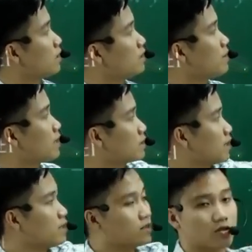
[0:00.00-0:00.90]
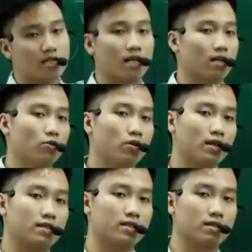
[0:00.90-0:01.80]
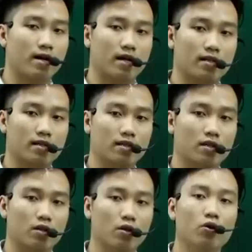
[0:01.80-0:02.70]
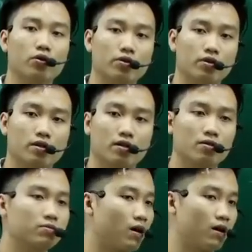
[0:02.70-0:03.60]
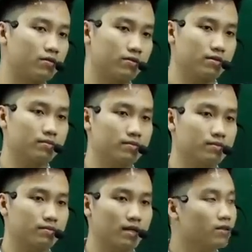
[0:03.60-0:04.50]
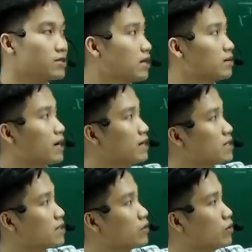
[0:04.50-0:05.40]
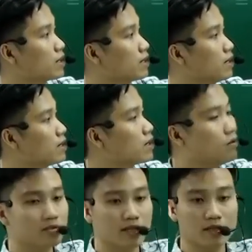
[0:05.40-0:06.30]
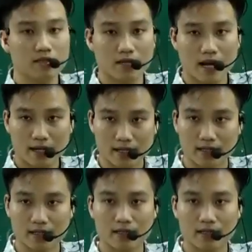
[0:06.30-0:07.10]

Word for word: Đấy thì bạn thấy nó trả lời luôn là gì các bạn? Lỗi, không có đúng không? Đấy, nó trả lời máy trả lời luôn này, không tính được giới hạn này.